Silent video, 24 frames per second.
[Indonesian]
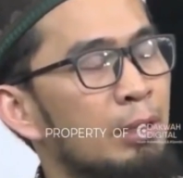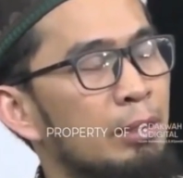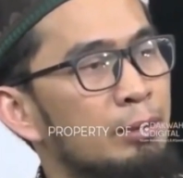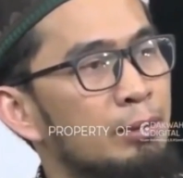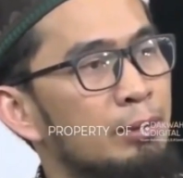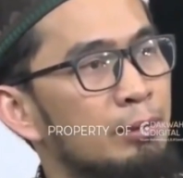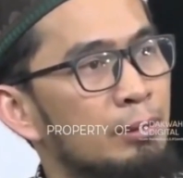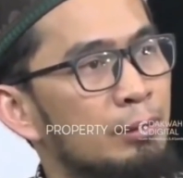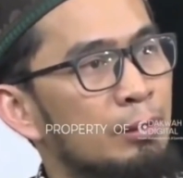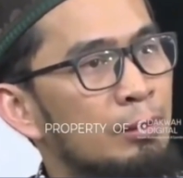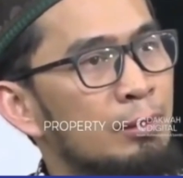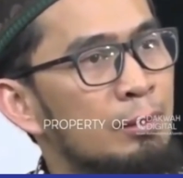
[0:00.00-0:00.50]

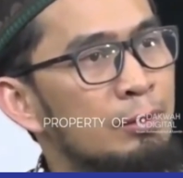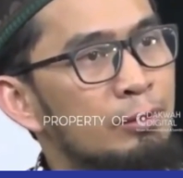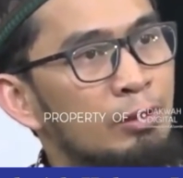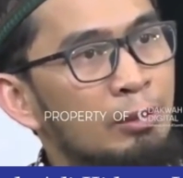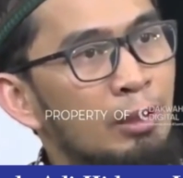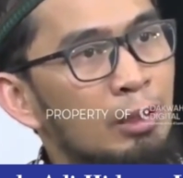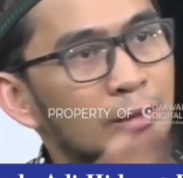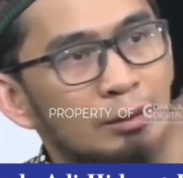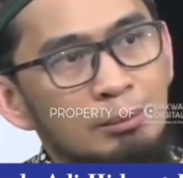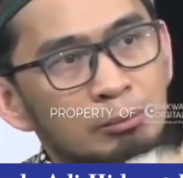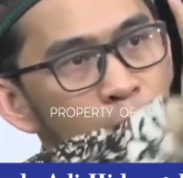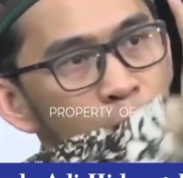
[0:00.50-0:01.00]
lemari.
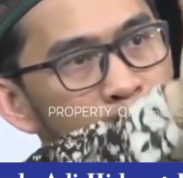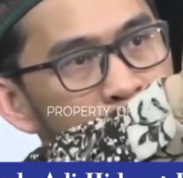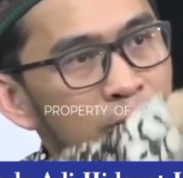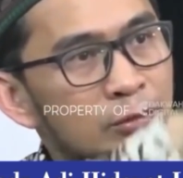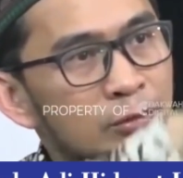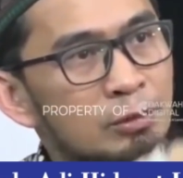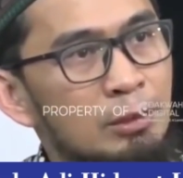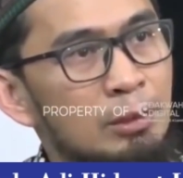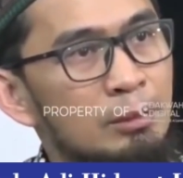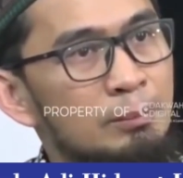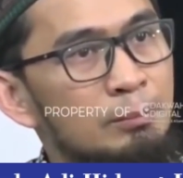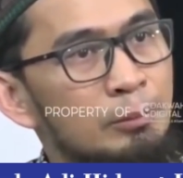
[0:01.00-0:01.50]
saya nggak
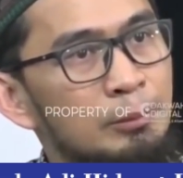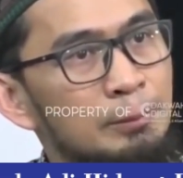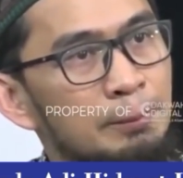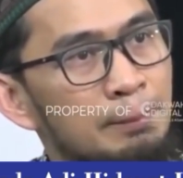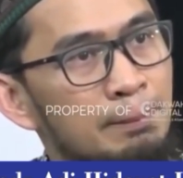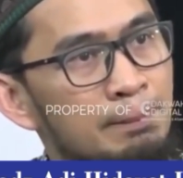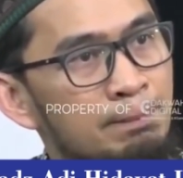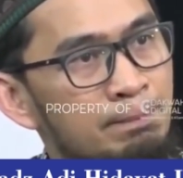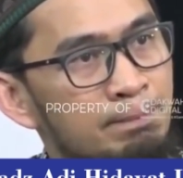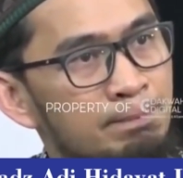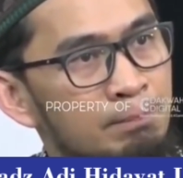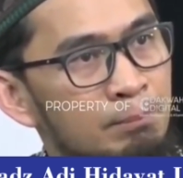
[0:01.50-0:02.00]
temukan sedikit pun
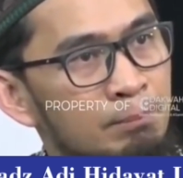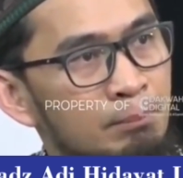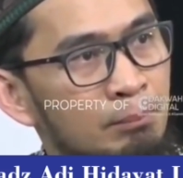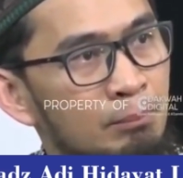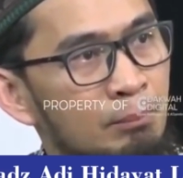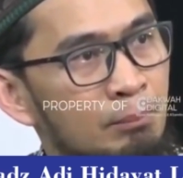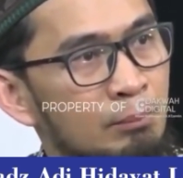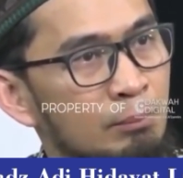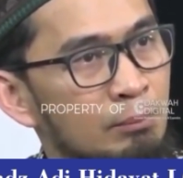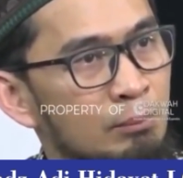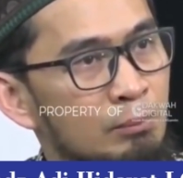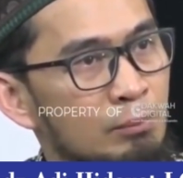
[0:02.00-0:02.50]

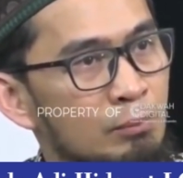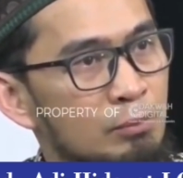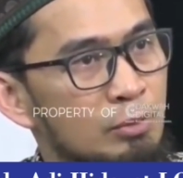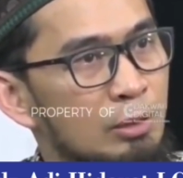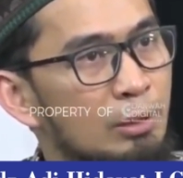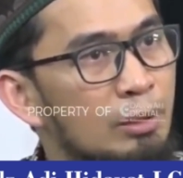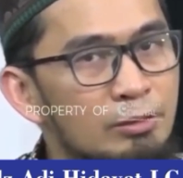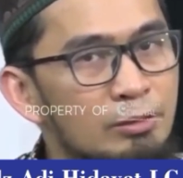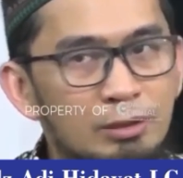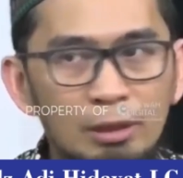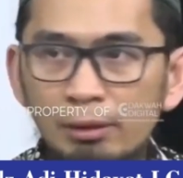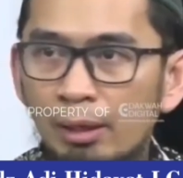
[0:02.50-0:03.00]

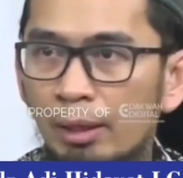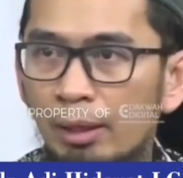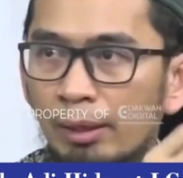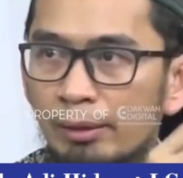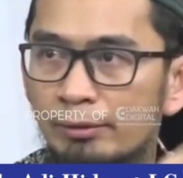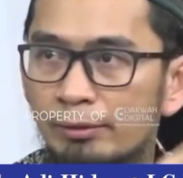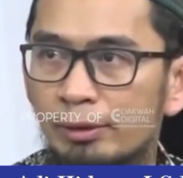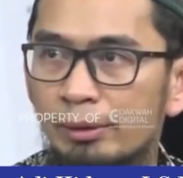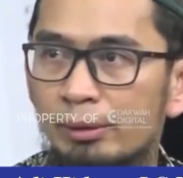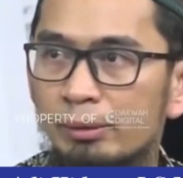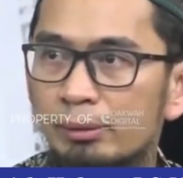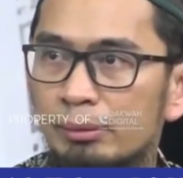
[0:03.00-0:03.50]
saya kejar
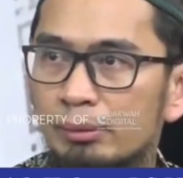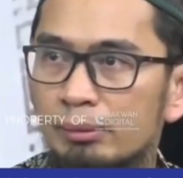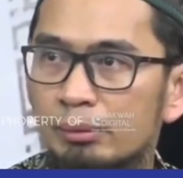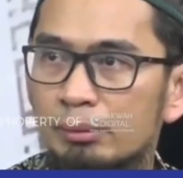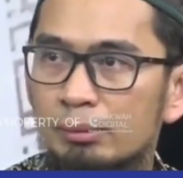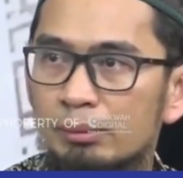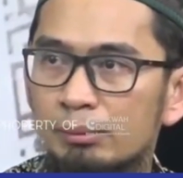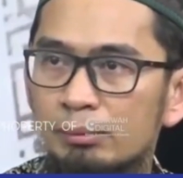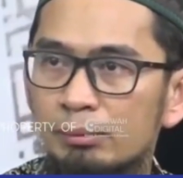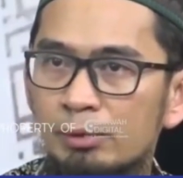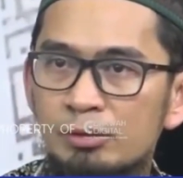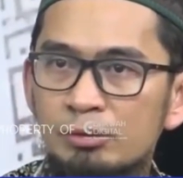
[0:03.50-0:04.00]
kakak saya
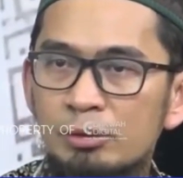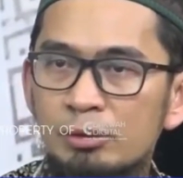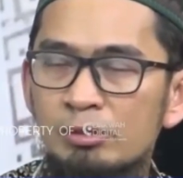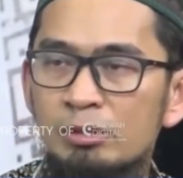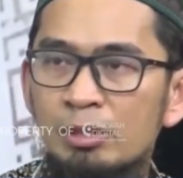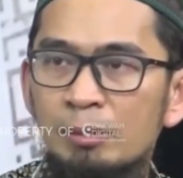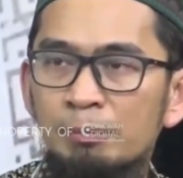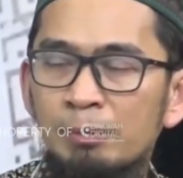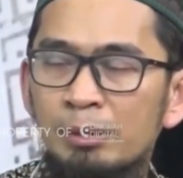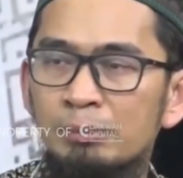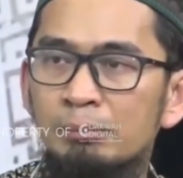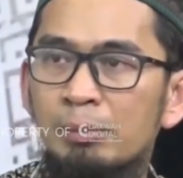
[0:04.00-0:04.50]
dia sudah
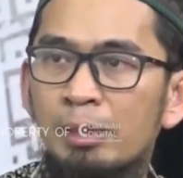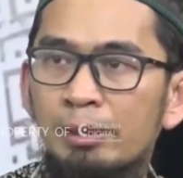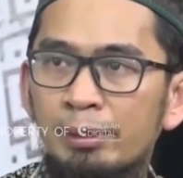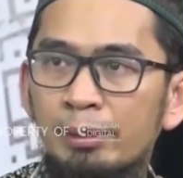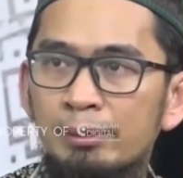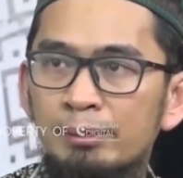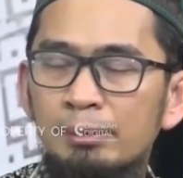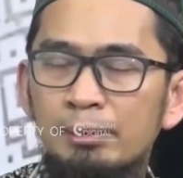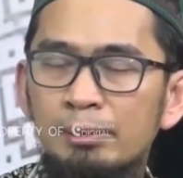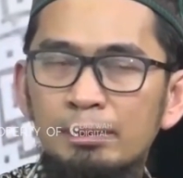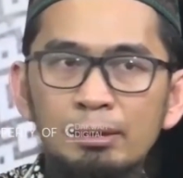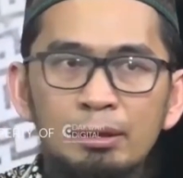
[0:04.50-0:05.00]
siapkan
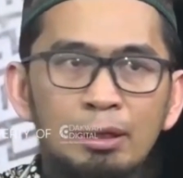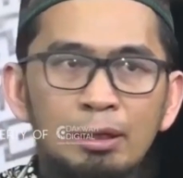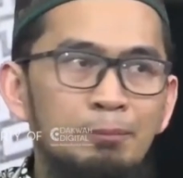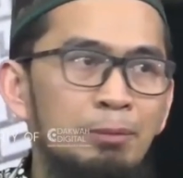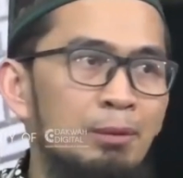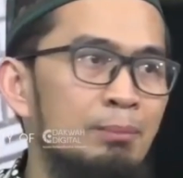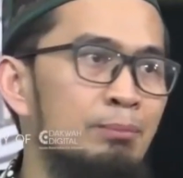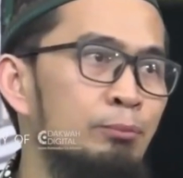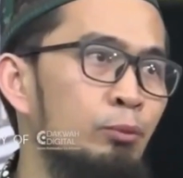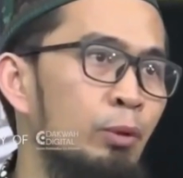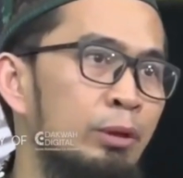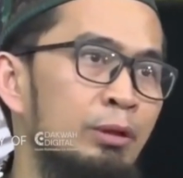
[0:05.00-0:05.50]
makan
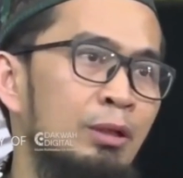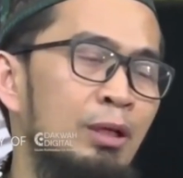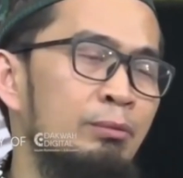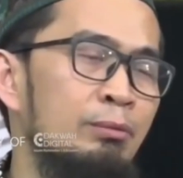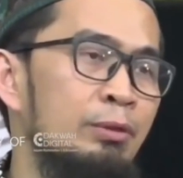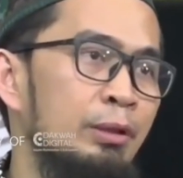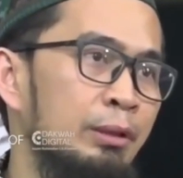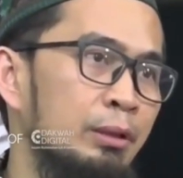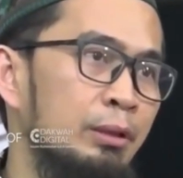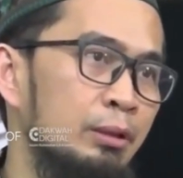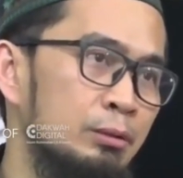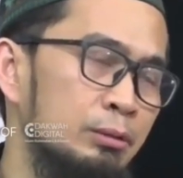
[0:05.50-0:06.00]
kak perempuan
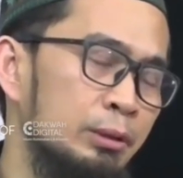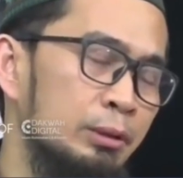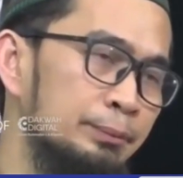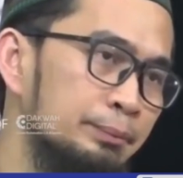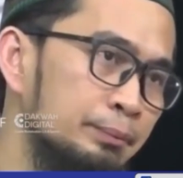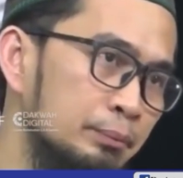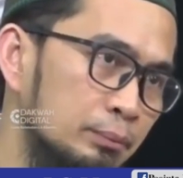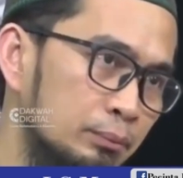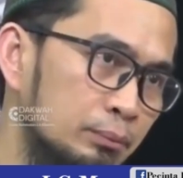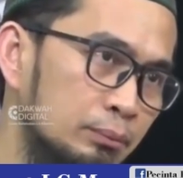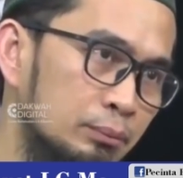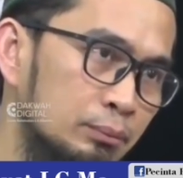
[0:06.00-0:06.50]
kami yang kedua
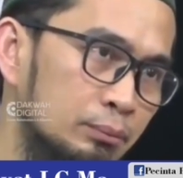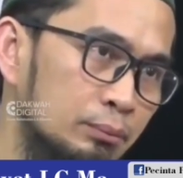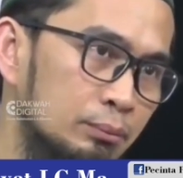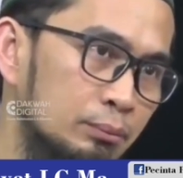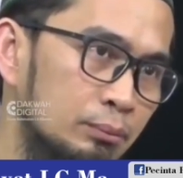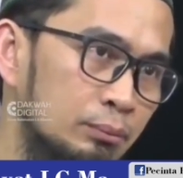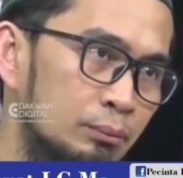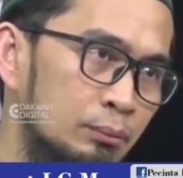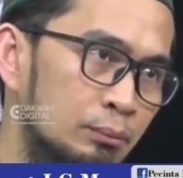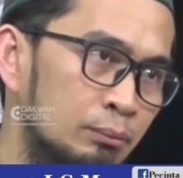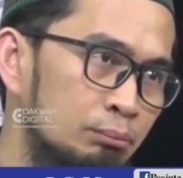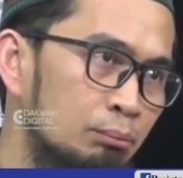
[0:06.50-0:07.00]

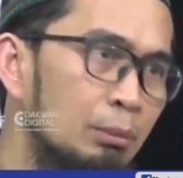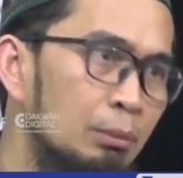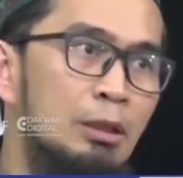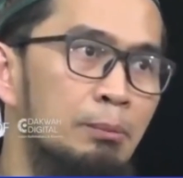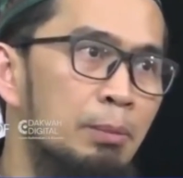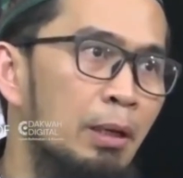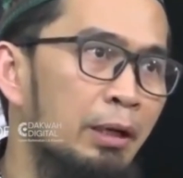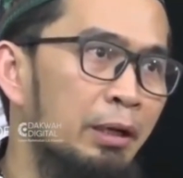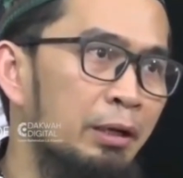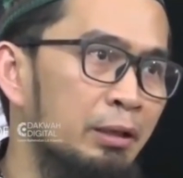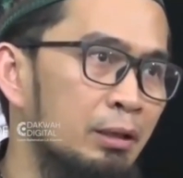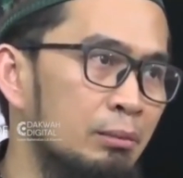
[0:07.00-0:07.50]

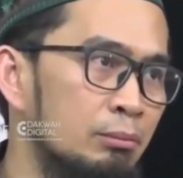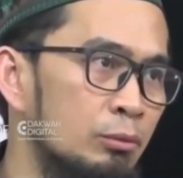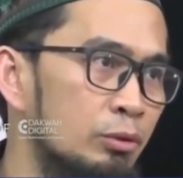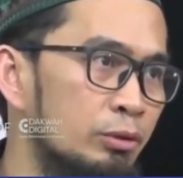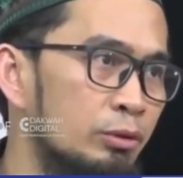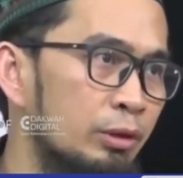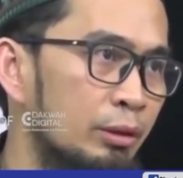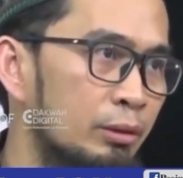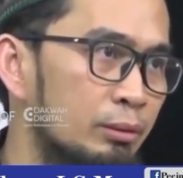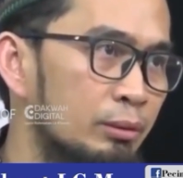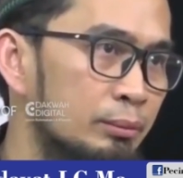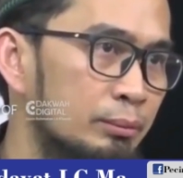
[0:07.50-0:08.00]
mana pakaian ibu
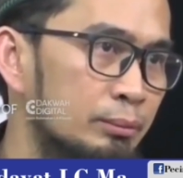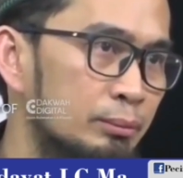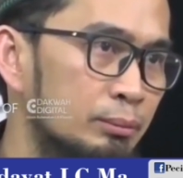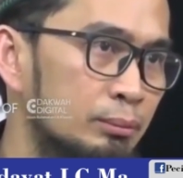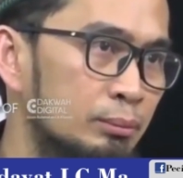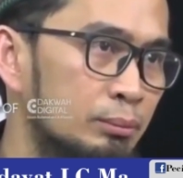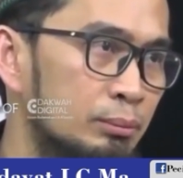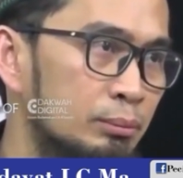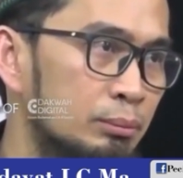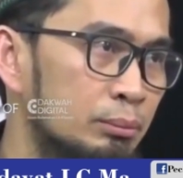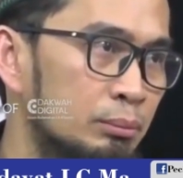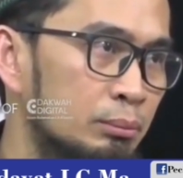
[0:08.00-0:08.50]
saya
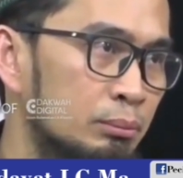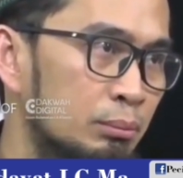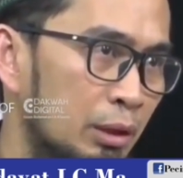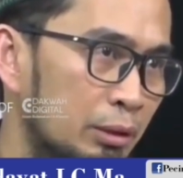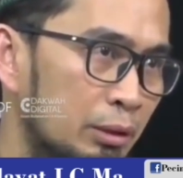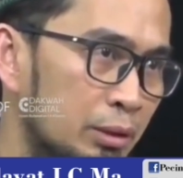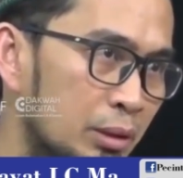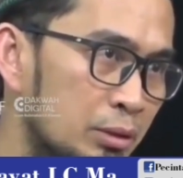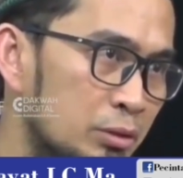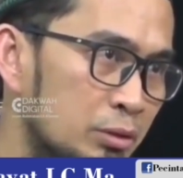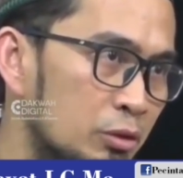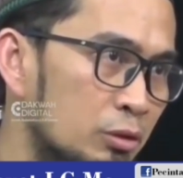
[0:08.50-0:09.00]

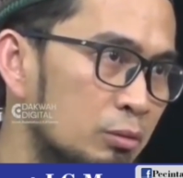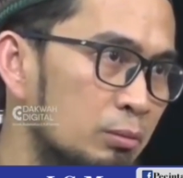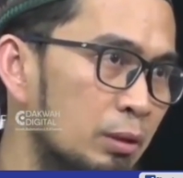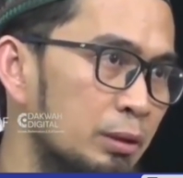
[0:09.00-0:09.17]
perhatikan